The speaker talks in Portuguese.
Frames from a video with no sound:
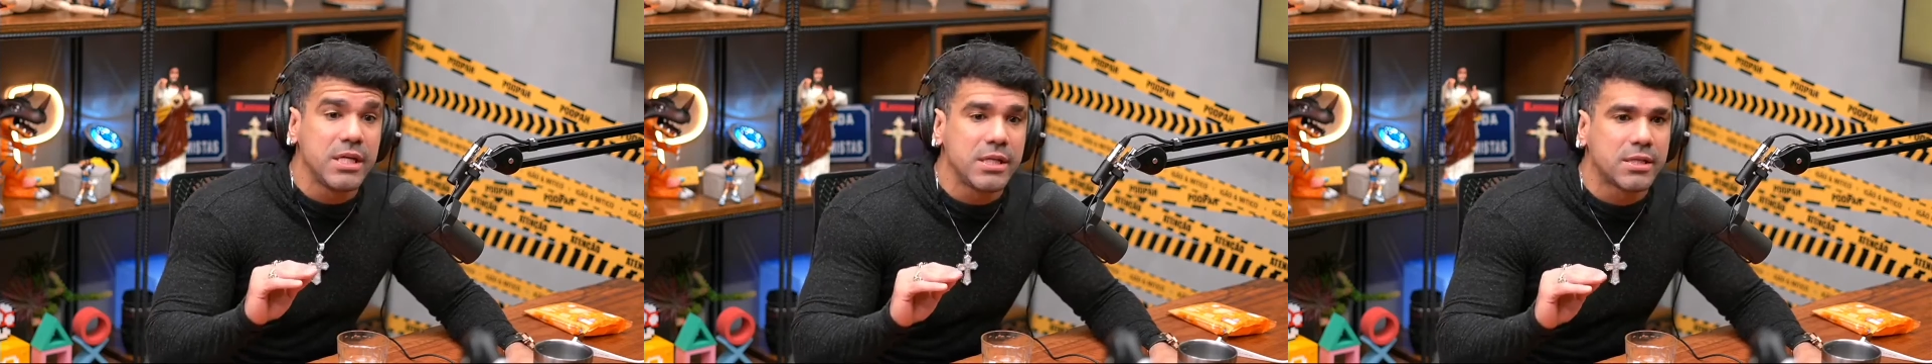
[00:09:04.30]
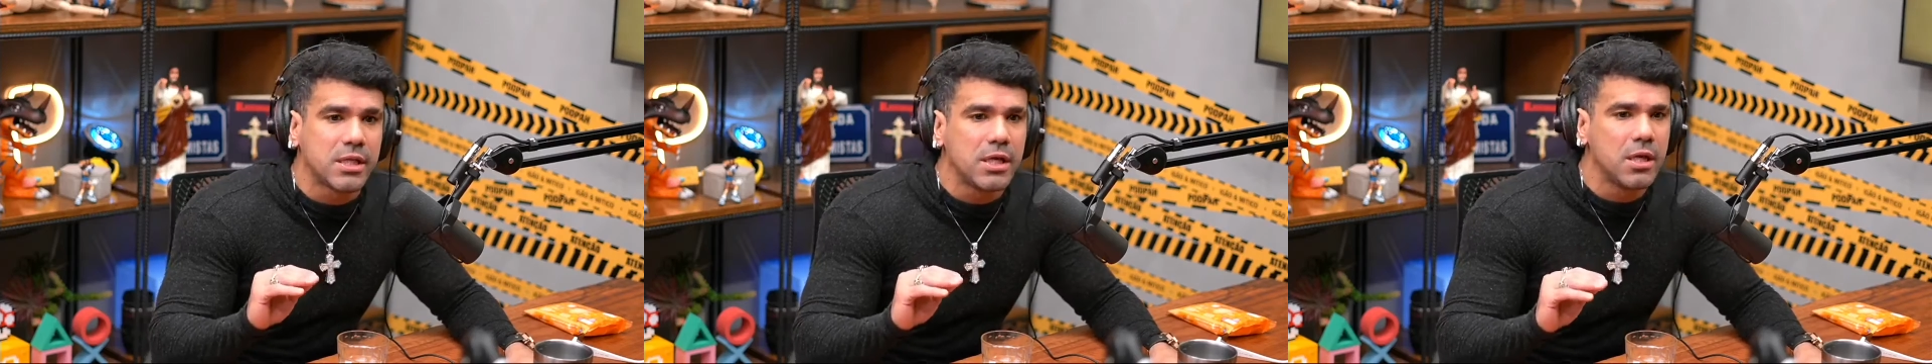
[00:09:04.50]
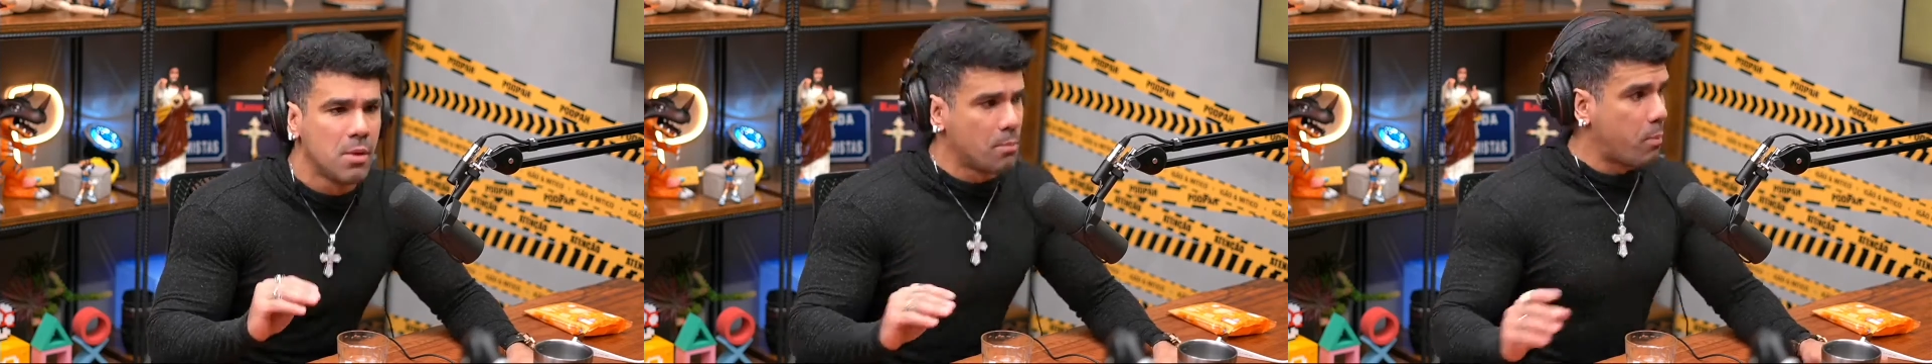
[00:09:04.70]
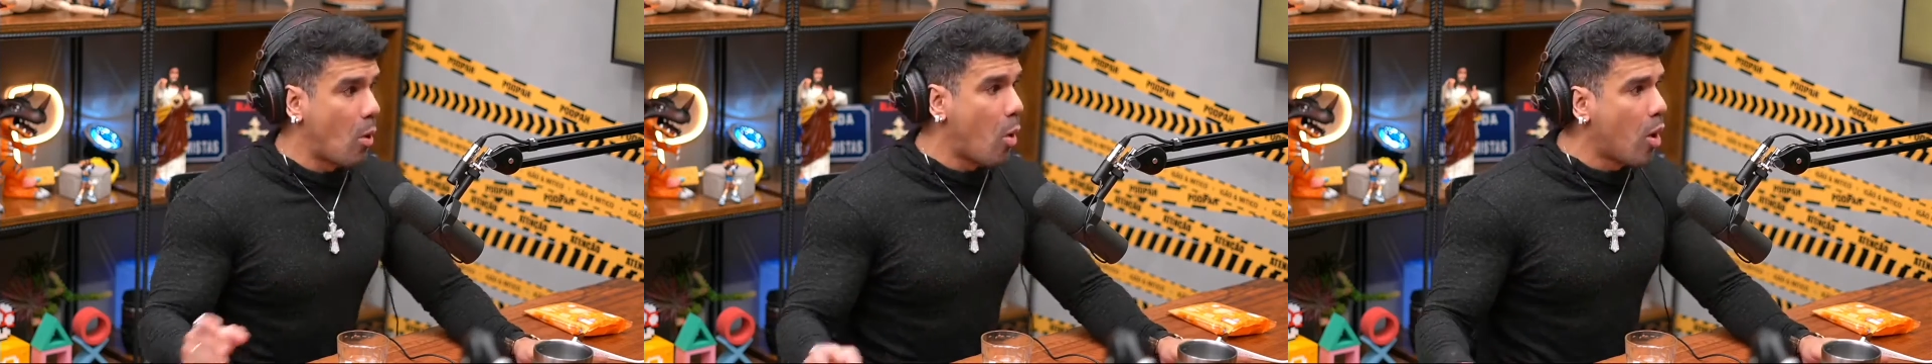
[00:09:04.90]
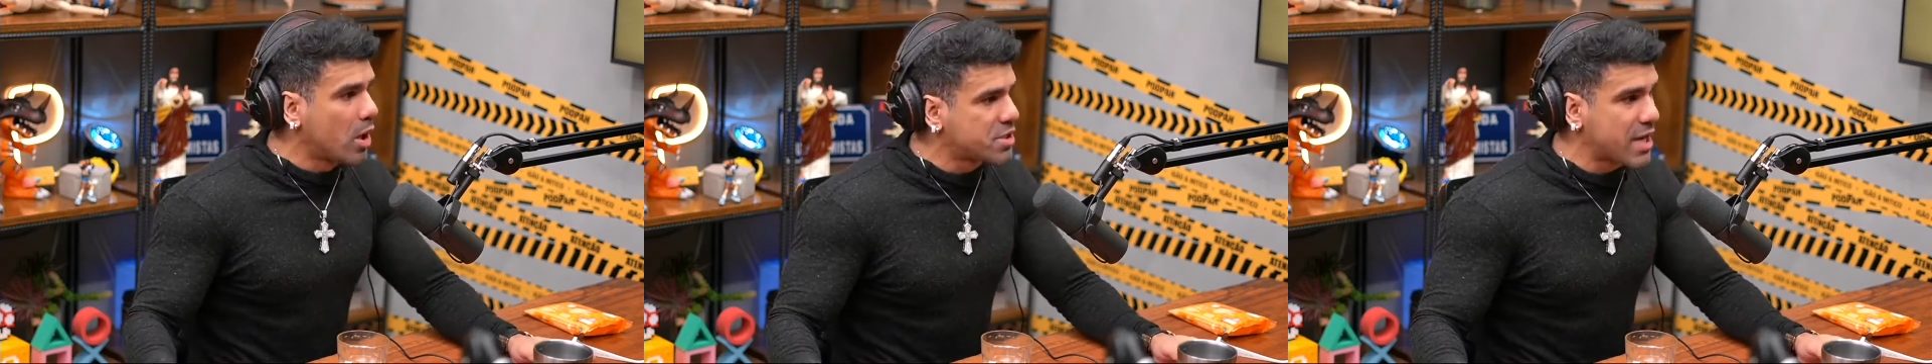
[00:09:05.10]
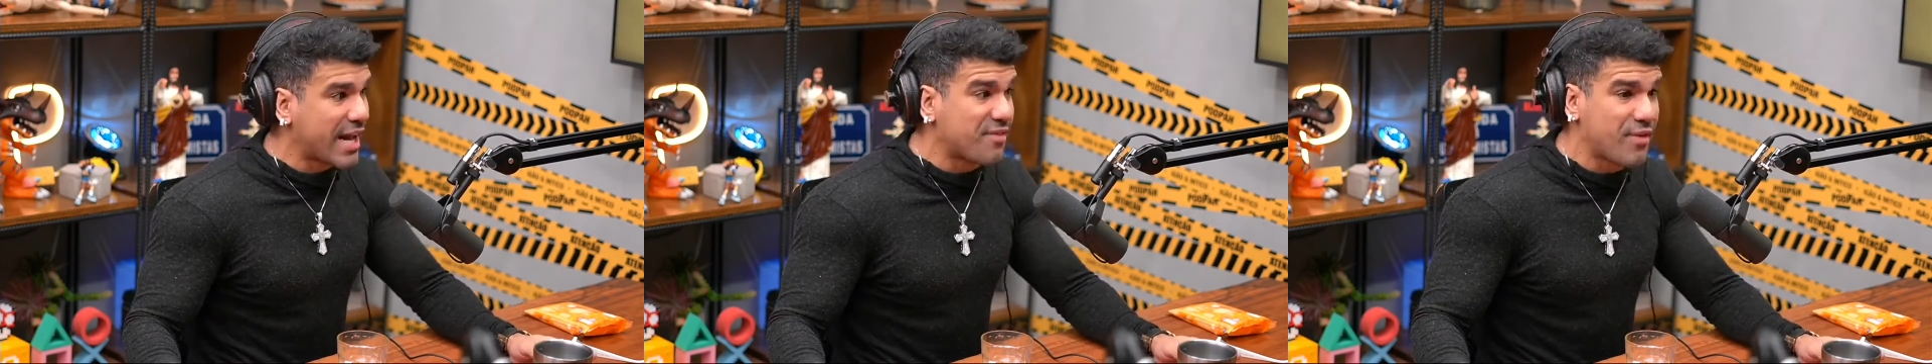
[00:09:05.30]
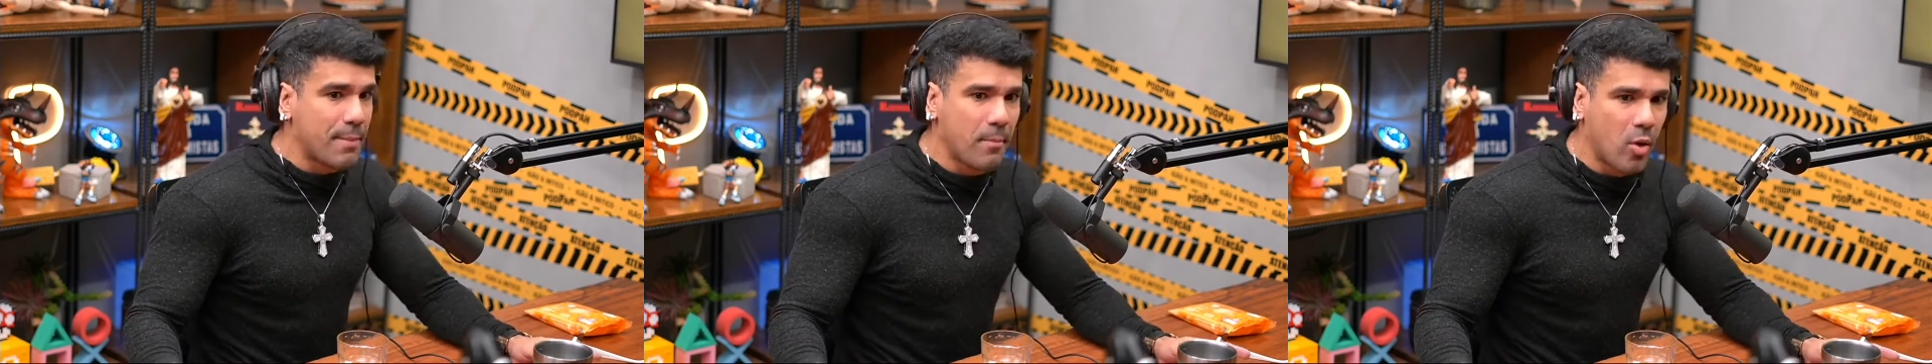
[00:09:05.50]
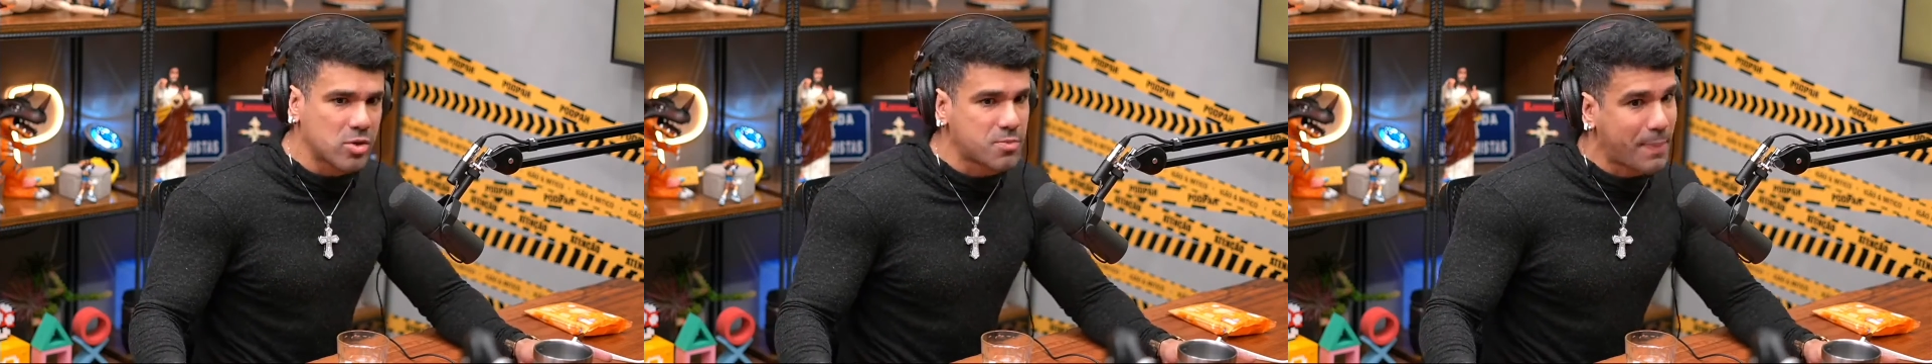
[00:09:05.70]
20. Caralho. Hoje era
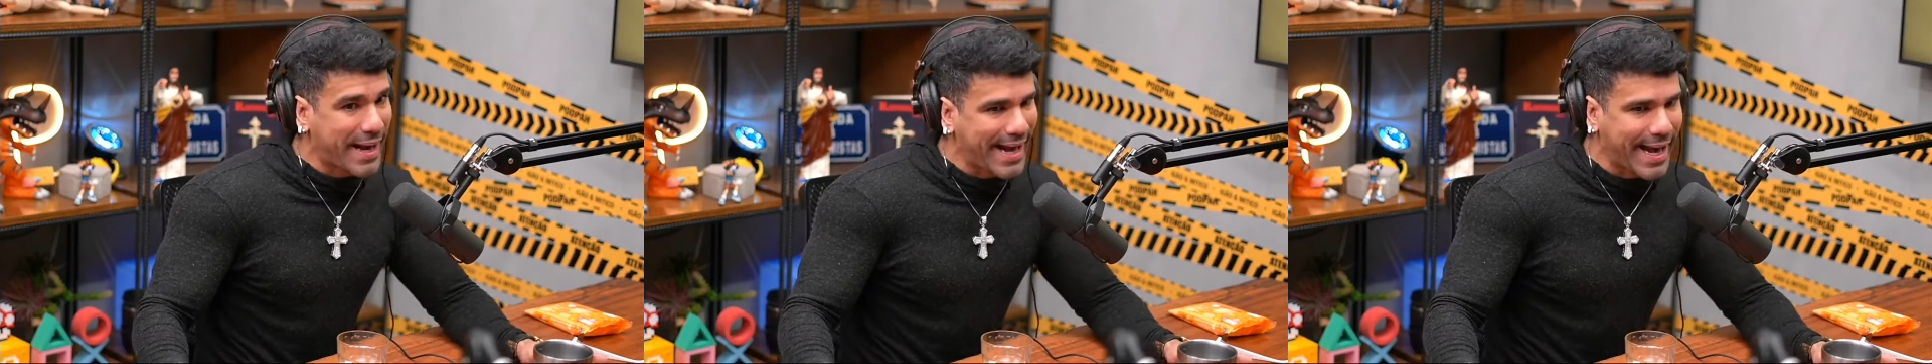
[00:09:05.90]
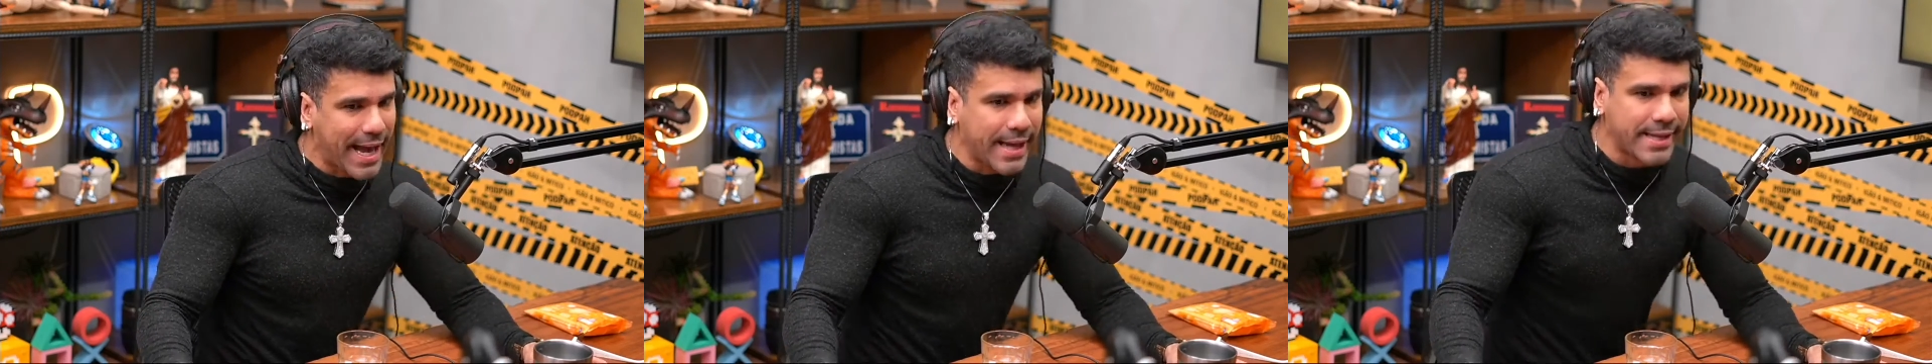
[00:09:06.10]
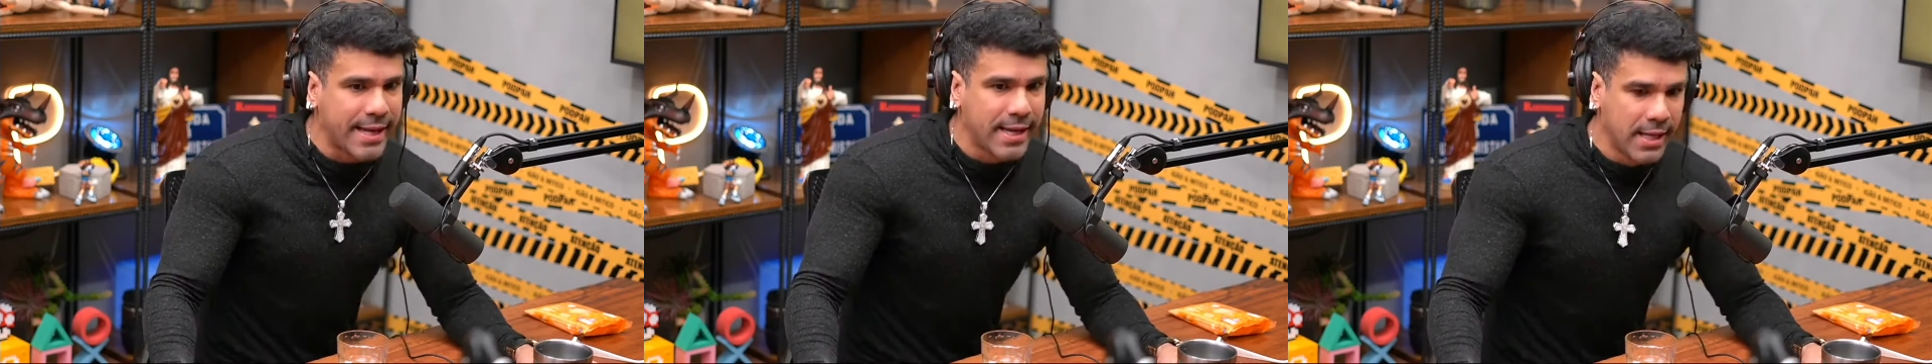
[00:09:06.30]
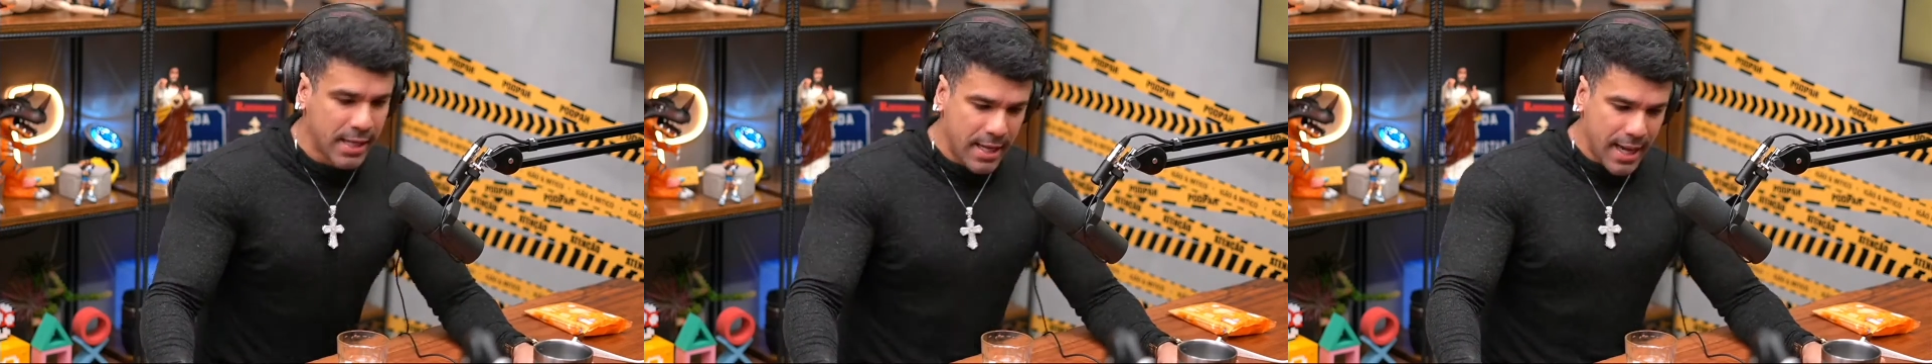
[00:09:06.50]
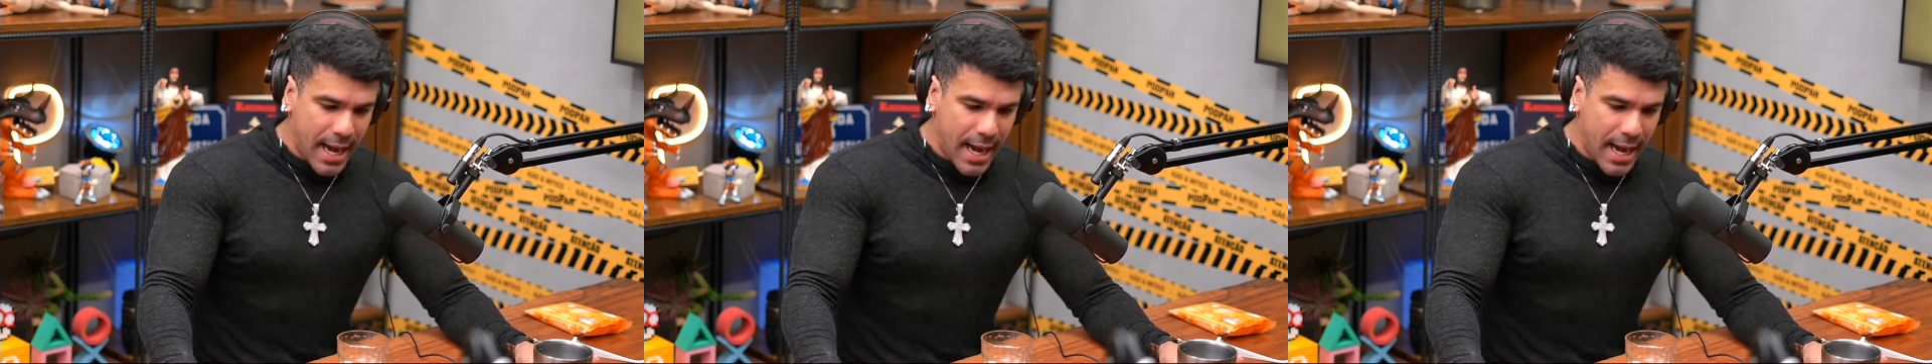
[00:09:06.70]
famoso pra caralho, né?